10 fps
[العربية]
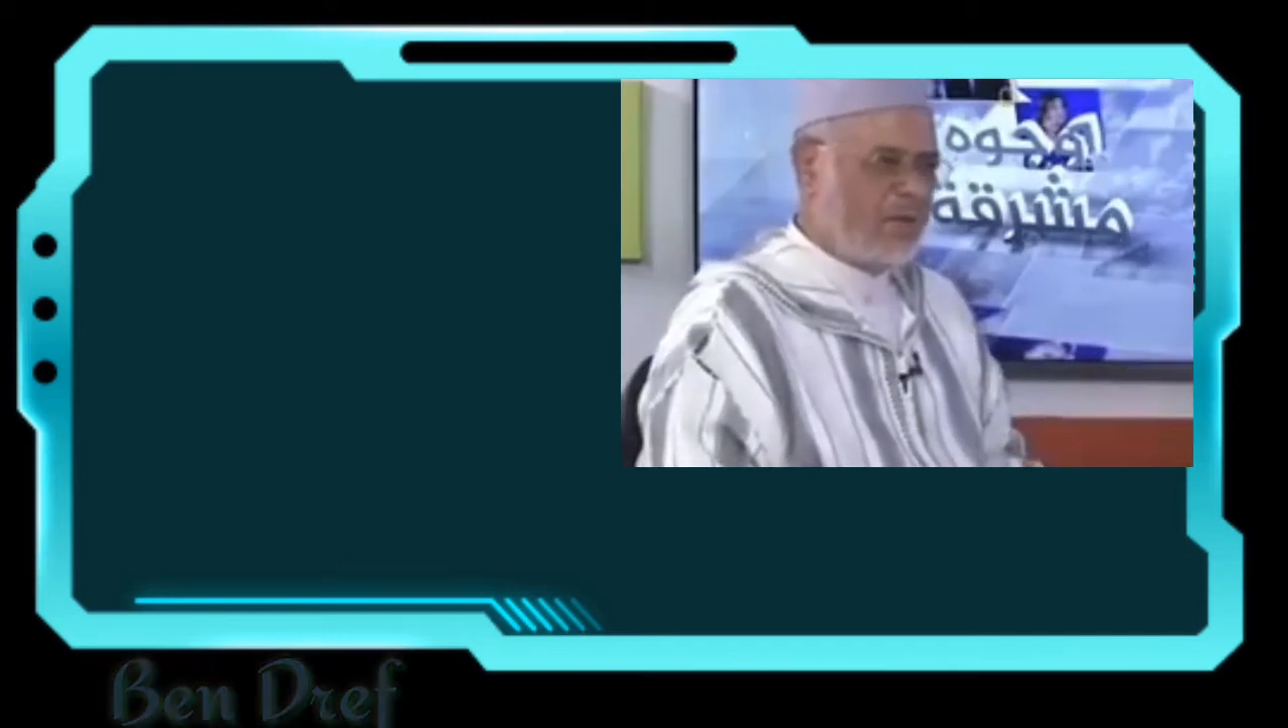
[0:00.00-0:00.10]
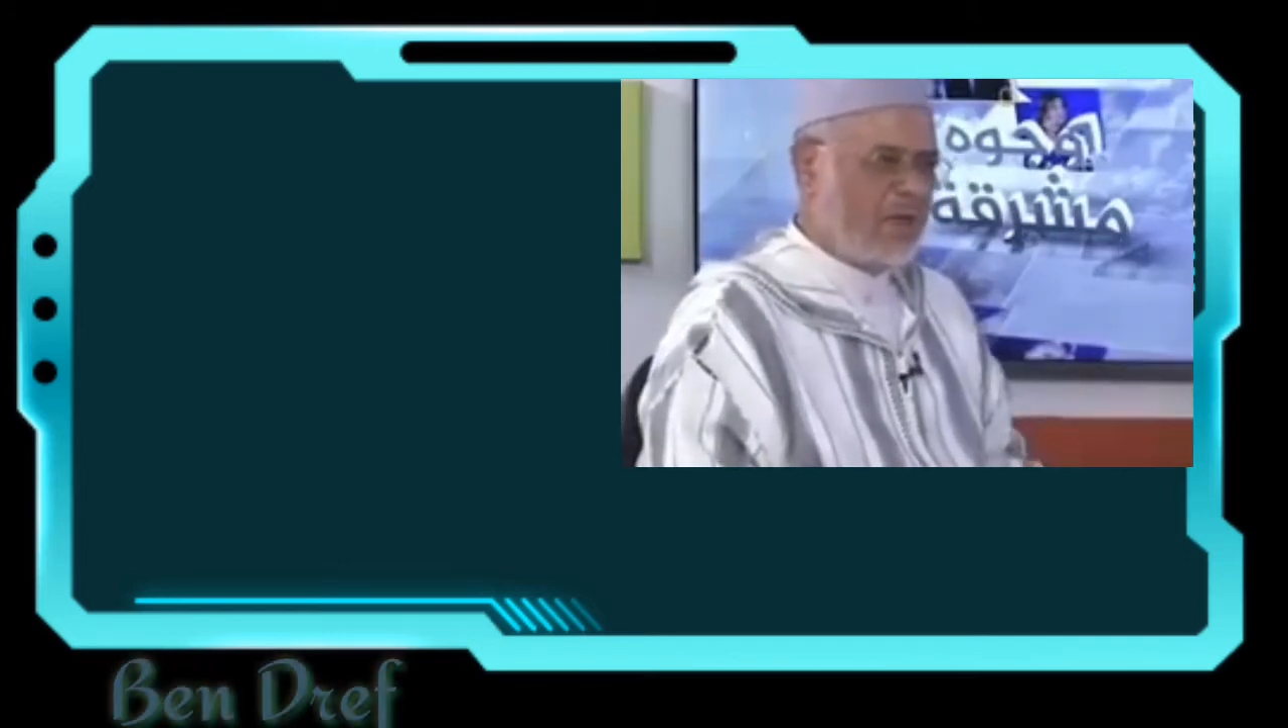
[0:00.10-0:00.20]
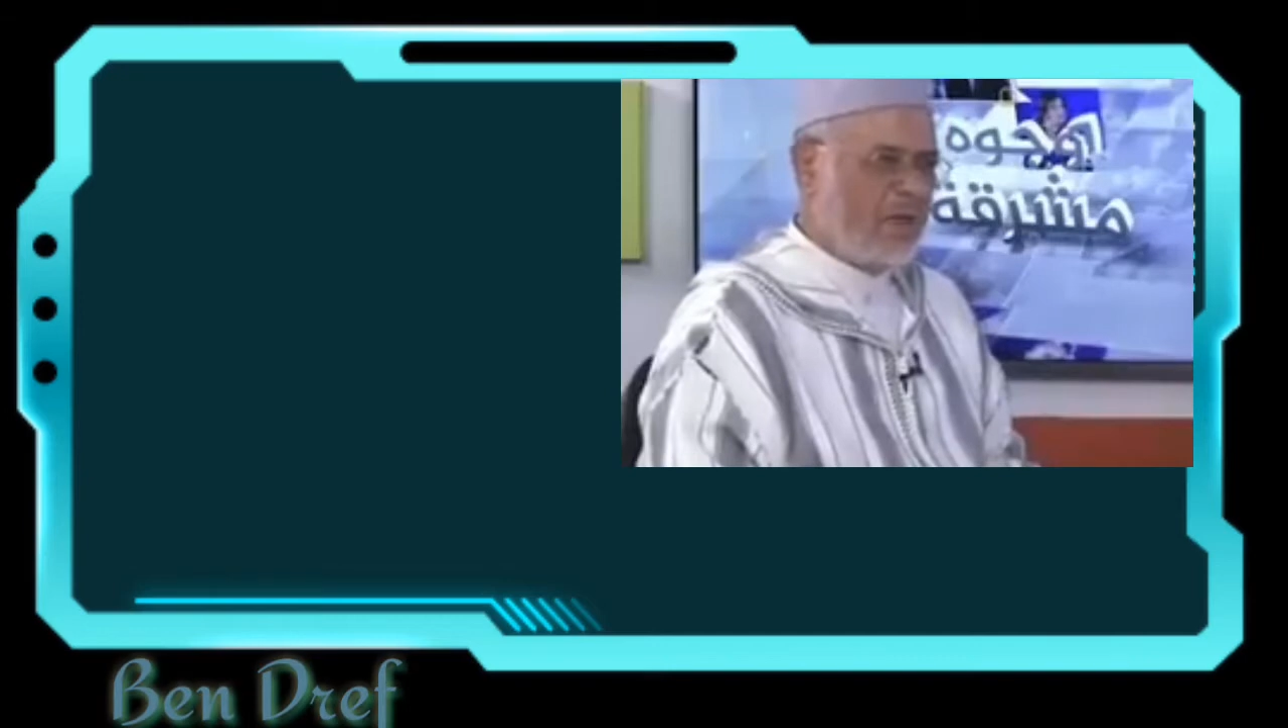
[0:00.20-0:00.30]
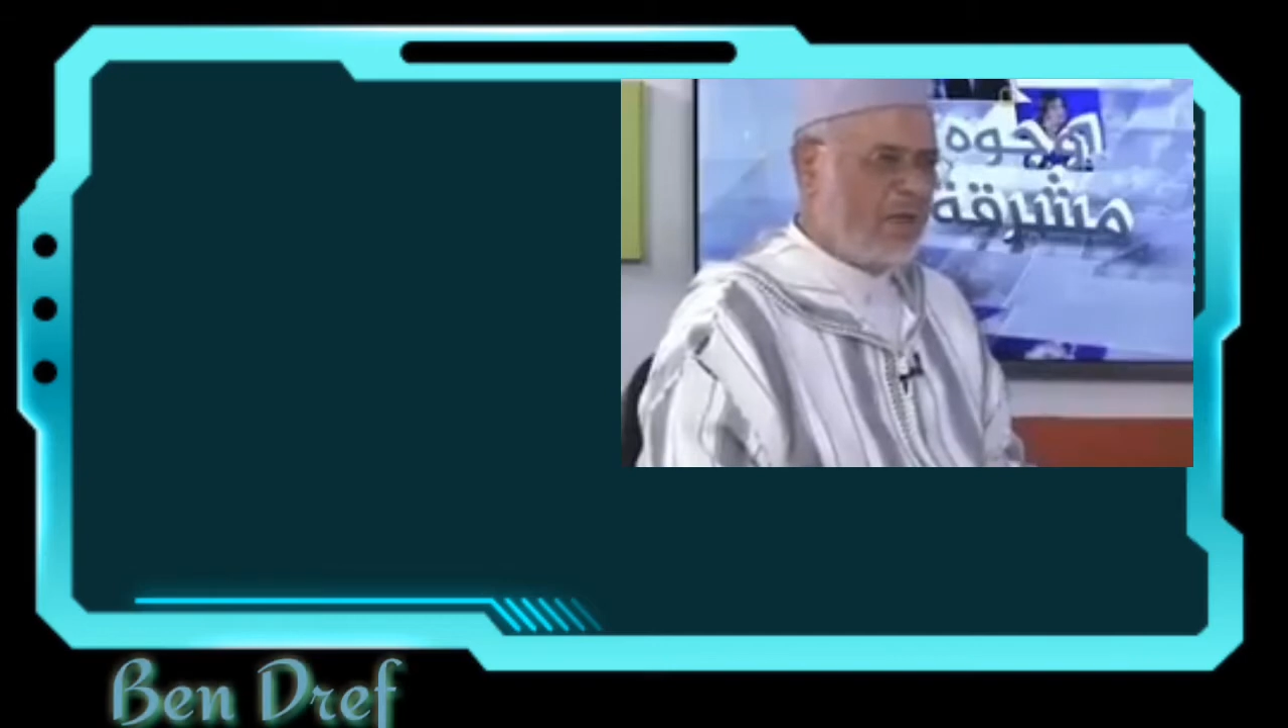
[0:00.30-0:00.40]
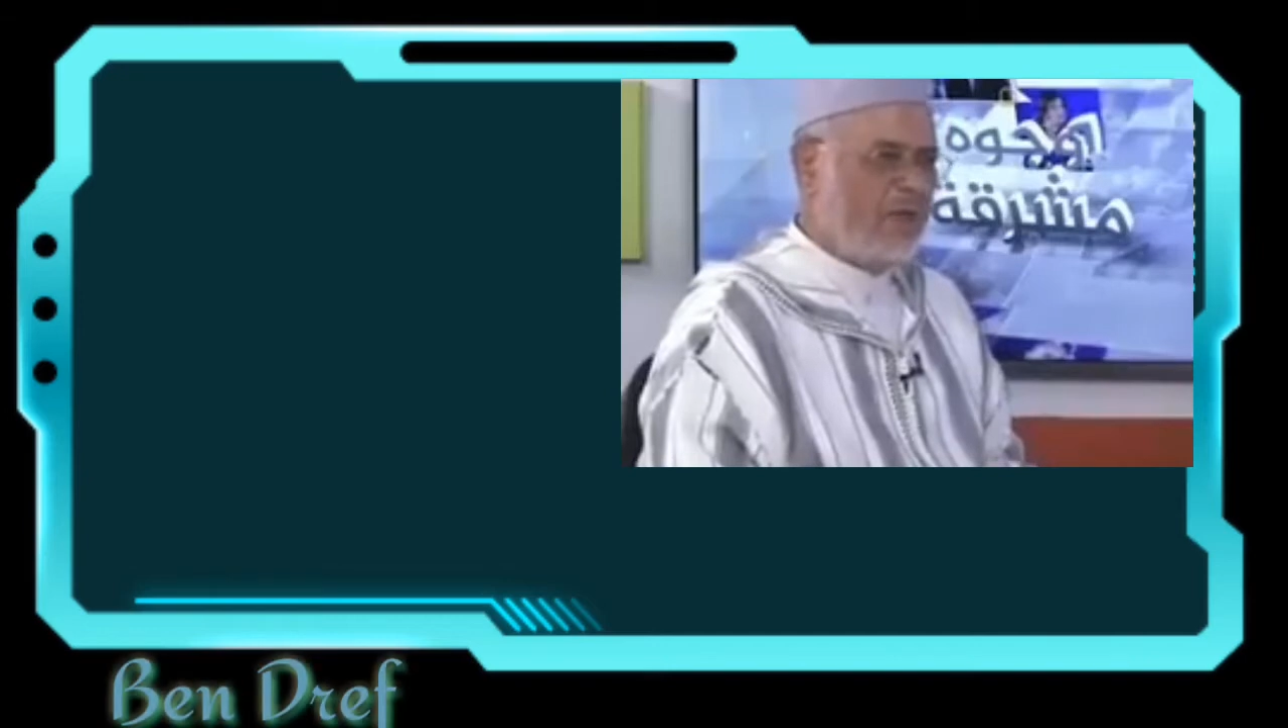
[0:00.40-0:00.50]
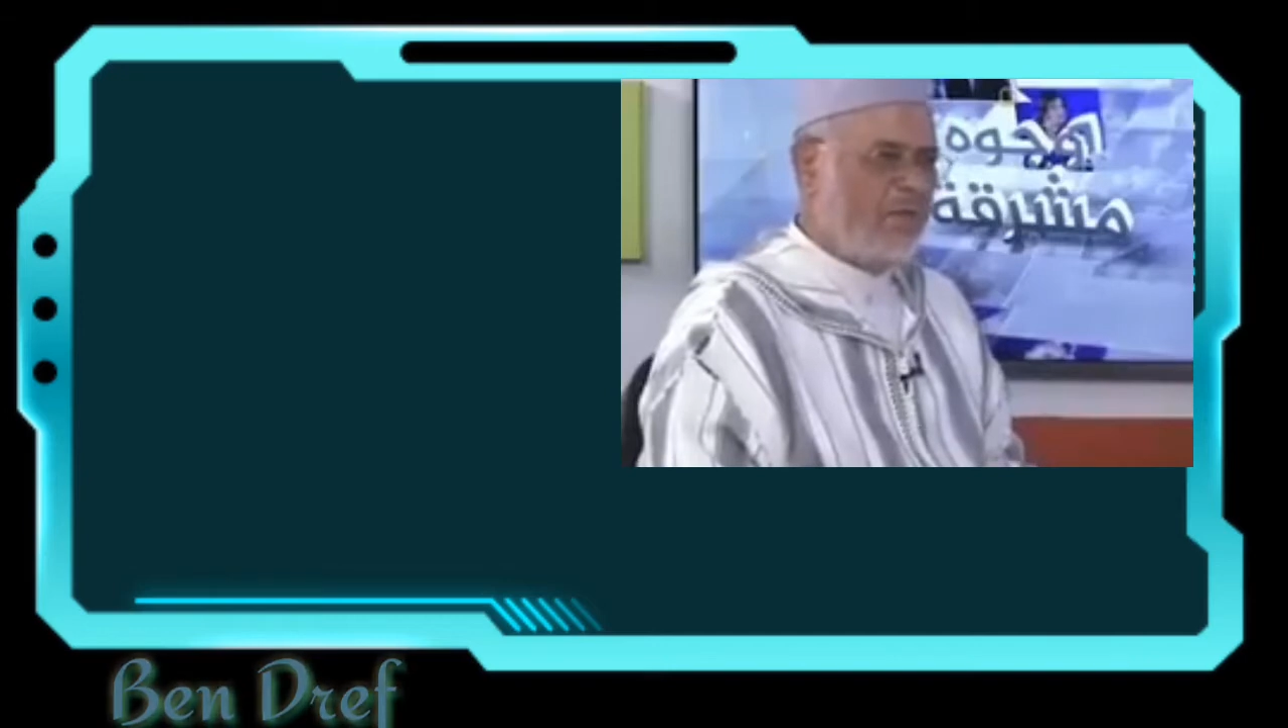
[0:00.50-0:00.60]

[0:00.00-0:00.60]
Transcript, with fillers: بها